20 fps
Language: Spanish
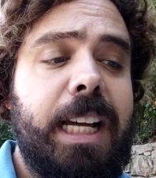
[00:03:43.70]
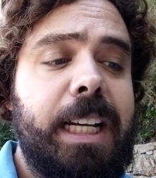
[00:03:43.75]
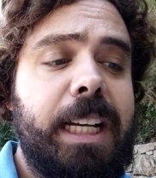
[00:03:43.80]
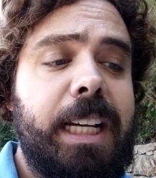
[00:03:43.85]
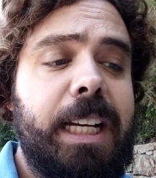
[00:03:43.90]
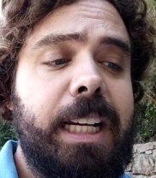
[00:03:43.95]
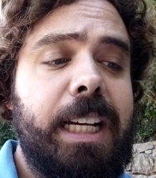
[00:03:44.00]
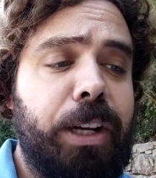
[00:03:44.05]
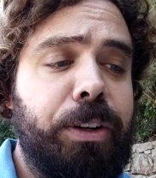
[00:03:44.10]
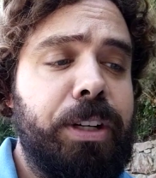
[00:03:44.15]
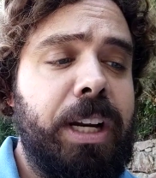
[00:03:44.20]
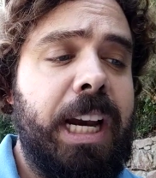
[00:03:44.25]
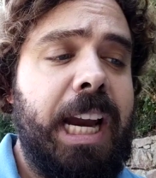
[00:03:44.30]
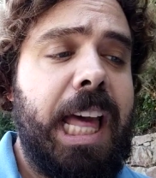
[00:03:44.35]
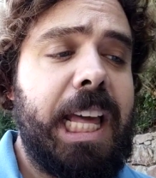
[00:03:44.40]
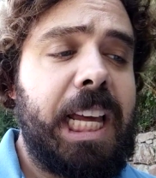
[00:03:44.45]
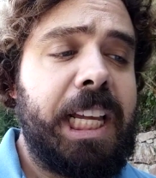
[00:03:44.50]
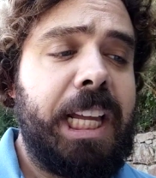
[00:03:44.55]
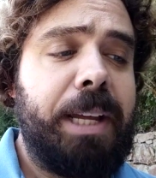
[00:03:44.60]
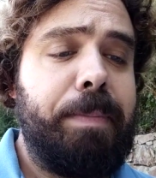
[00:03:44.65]
se reúnen en
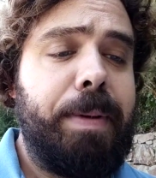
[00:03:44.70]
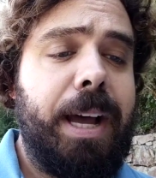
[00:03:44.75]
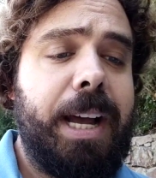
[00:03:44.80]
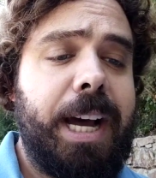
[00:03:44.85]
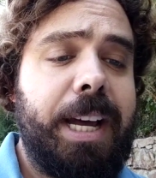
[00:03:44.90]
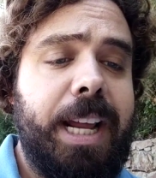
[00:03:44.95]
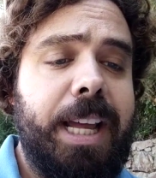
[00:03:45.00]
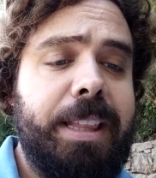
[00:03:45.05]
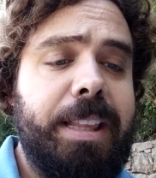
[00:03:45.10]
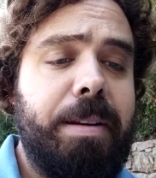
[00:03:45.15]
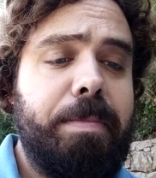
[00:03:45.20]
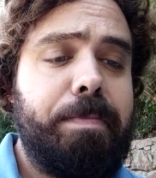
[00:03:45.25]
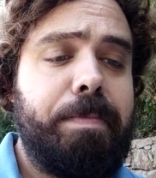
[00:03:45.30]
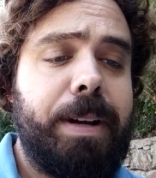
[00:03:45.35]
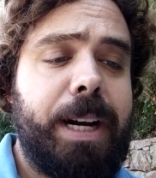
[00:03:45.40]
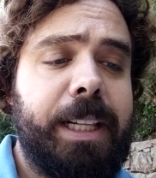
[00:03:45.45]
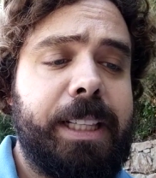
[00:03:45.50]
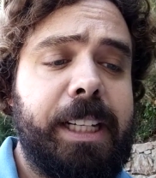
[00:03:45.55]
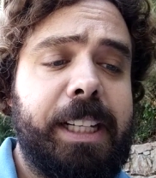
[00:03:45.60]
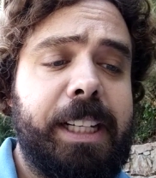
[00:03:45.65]
la casa de majaret
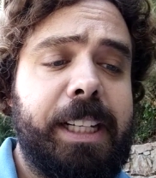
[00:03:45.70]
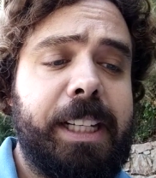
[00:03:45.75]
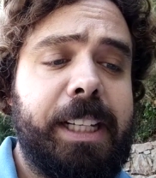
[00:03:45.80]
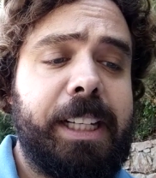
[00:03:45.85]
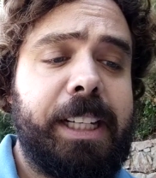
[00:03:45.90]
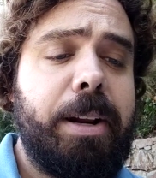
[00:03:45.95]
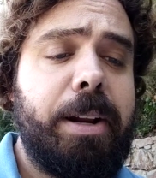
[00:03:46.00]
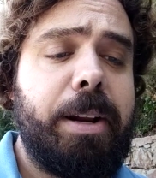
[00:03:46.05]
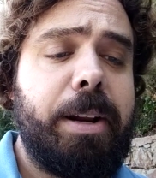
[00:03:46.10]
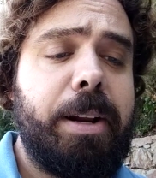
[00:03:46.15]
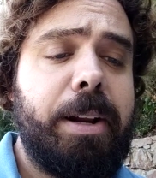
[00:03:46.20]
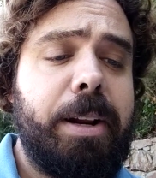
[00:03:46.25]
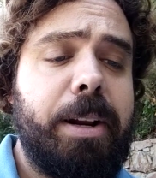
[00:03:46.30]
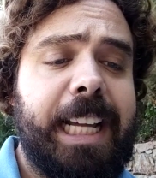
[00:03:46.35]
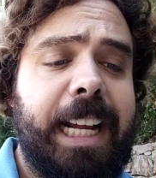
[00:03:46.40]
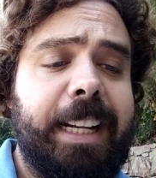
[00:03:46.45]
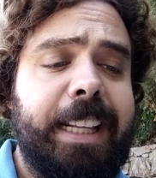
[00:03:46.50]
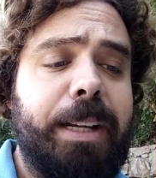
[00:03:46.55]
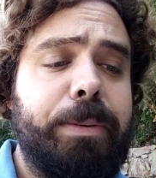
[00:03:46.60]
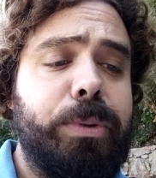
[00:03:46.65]
para
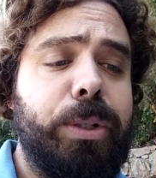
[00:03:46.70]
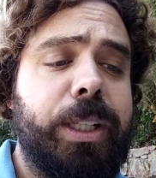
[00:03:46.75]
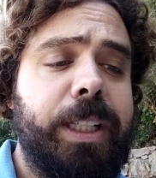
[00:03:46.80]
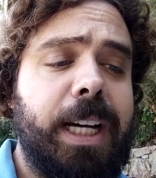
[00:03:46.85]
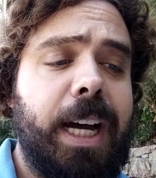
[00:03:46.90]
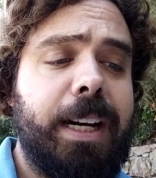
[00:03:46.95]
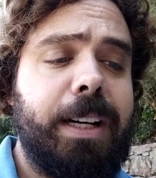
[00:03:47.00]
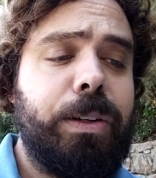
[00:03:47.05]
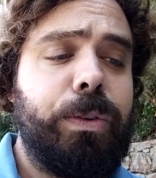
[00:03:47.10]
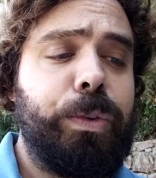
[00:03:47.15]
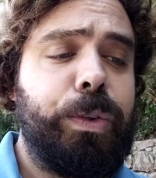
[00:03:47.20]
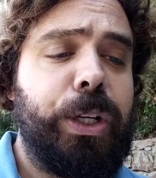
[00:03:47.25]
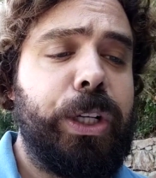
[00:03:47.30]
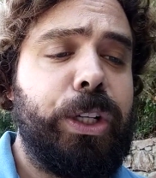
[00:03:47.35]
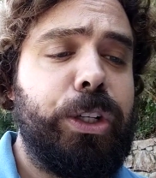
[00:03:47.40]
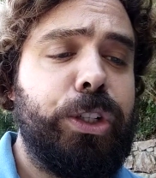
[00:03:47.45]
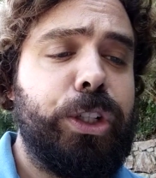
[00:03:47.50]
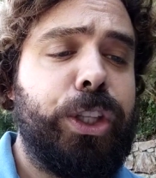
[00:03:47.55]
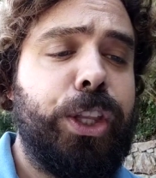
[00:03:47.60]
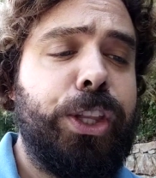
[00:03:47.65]
tratar, de buscar una
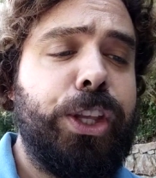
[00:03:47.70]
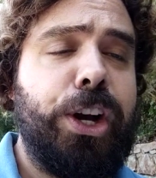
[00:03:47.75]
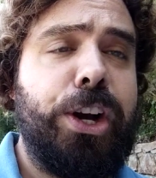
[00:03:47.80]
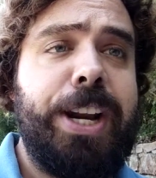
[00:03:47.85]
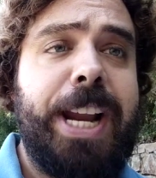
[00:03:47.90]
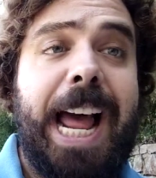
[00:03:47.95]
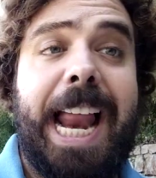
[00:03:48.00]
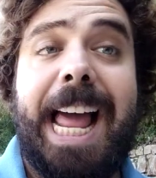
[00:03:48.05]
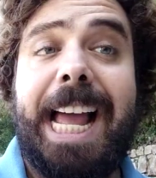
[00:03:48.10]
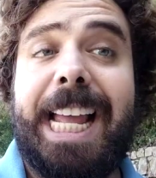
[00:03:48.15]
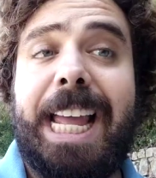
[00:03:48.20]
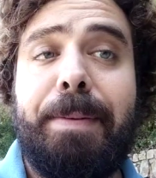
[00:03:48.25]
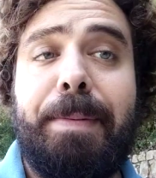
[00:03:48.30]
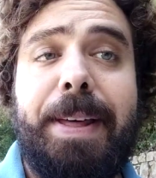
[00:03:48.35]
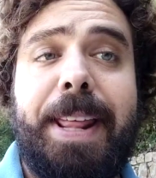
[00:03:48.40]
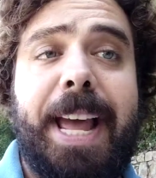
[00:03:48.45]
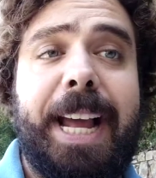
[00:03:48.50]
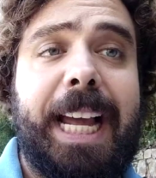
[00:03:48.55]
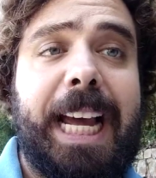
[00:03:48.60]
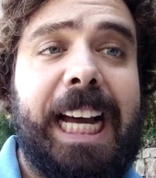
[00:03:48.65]
solución a la quema
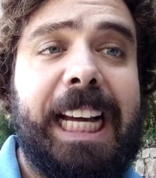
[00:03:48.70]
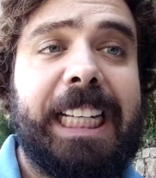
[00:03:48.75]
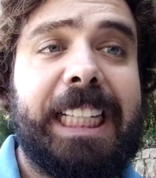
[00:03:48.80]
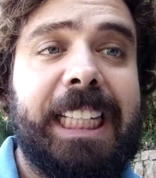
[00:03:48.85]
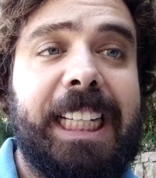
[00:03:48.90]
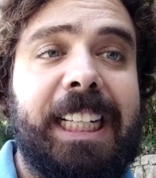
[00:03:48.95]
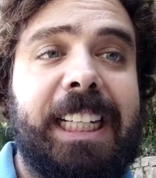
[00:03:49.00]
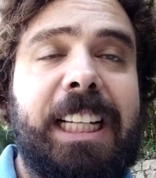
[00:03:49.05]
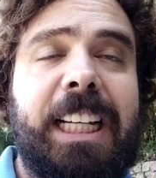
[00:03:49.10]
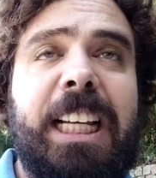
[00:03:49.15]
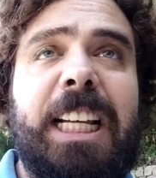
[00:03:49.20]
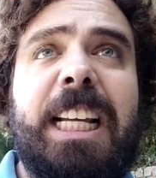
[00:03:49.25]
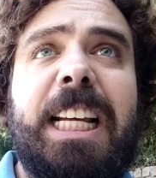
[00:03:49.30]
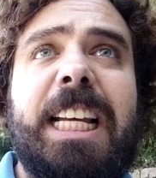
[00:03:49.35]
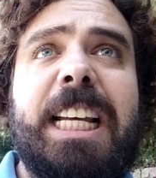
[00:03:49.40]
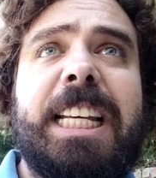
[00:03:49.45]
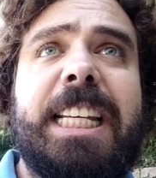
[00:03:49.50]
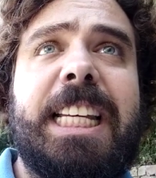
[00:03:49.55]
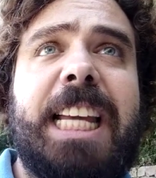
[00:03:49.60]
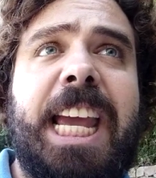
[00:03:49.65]
de la casa.
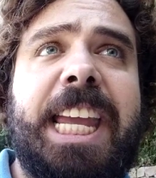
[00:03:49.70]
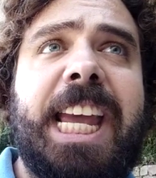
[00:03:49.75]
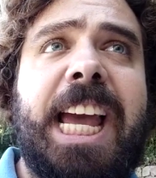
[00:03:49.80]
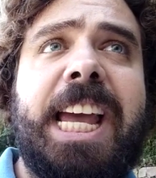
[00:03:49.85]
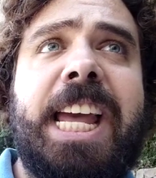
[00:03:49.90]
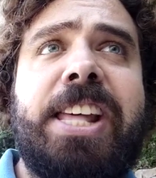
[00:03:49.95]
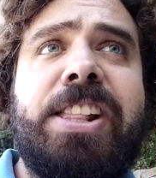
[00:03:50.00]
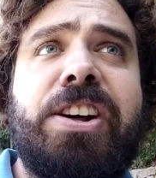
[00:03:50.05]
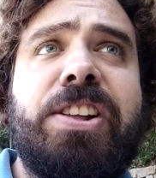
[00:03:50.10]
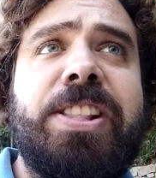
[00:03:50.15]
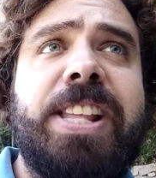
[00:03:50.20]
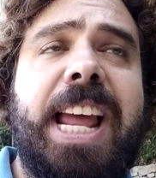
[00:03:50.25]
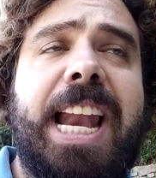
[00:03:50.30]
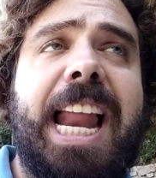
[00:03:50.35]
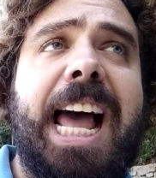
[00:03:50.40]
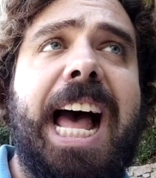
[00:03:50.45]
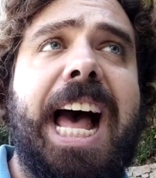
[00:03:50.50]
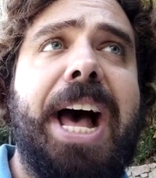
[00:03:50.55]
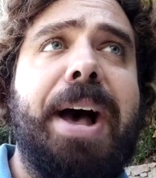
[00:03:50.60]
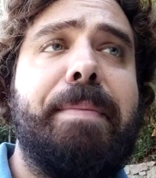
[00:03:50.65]
Y es ahí donde,
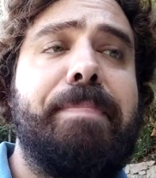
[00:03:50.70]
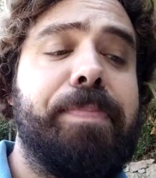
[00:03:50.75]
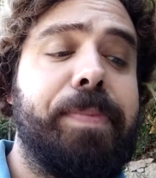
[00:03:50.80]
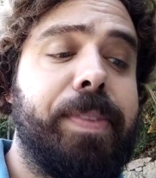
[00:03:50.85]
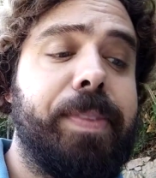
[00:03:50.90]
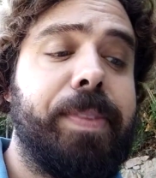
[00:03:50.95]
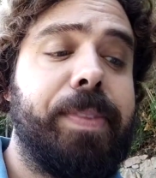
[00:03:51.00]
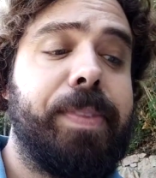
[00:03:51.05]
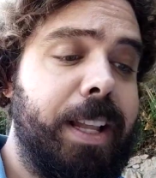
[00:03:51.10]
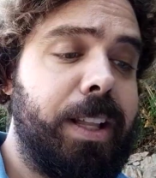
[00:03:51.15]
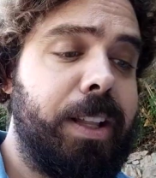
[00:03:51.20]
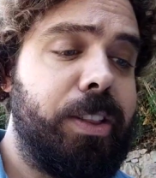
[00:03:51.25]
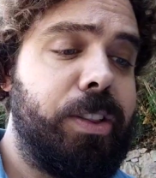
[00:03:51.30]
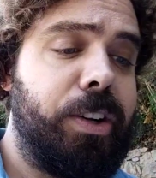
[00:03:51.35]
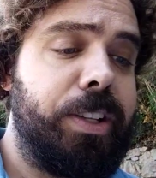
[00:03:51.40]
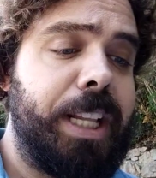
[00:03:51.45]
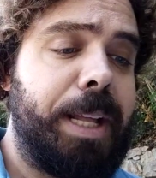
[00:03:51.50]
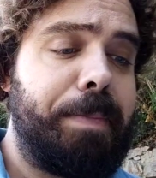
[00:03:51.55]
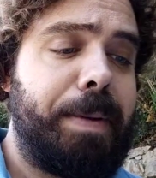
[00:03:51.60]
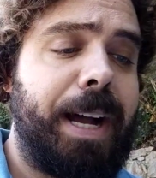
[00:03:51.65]
la,
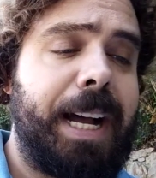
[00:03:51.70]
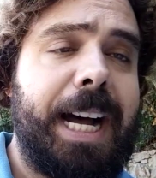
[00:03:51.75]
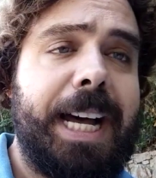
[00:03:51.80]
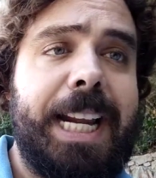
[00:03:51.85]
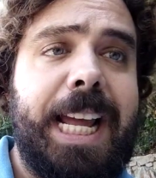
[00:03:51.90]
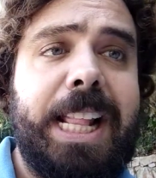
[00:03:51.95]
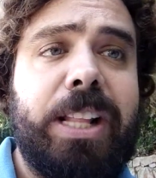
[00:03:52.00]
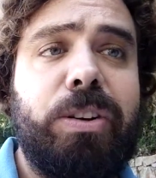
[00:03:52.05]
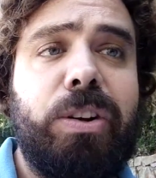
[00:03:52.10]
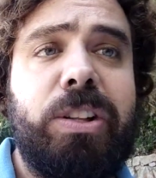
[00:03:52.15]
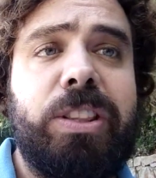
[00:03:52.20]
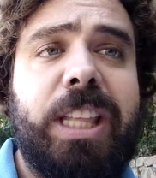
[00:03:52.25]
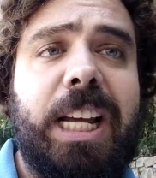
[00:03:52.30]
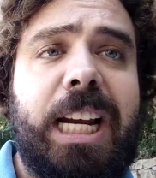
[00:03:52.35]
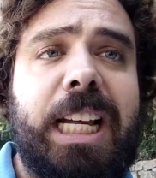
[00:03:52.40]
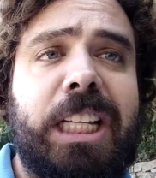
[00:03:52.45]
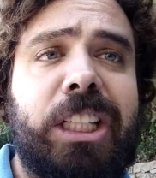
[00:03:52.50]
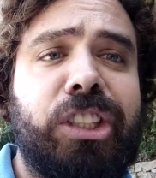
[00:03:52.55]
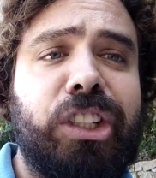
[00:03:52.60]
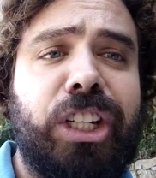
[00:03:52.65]
donde Majaret cuenta
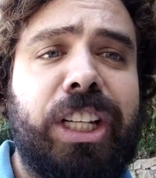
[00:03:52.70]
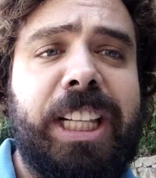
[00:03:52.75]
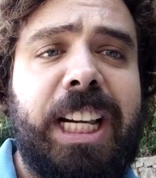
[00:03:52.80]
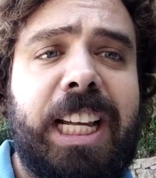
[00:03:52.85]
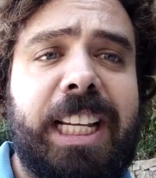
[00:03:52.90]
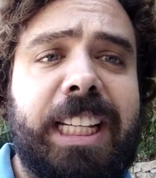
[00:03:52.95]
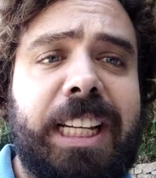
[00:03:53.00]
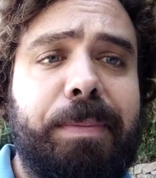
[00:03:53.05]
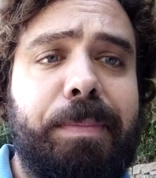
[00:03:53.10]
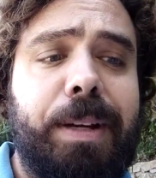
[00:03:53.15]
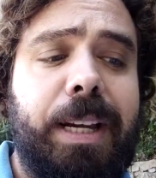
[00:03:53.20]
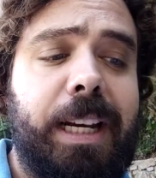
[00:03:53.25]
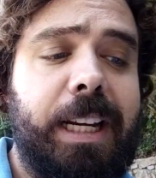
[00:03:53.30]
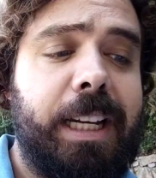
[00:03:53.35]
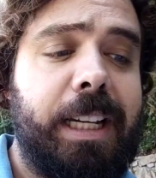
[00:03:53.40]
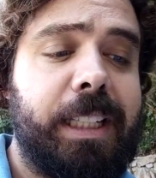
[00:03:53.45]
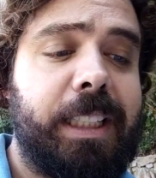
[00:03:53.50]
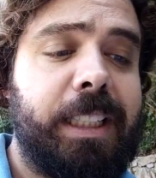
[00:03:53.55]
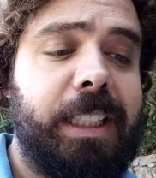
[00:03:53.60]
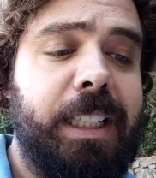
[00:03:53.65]
la historia de las
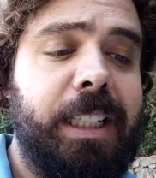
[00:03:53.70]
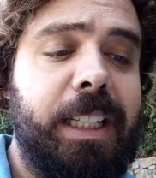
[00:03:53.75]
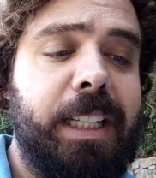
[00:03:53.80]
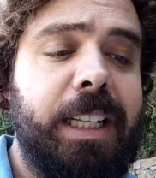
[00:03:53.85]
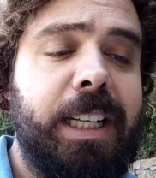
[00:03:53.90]
gemelas.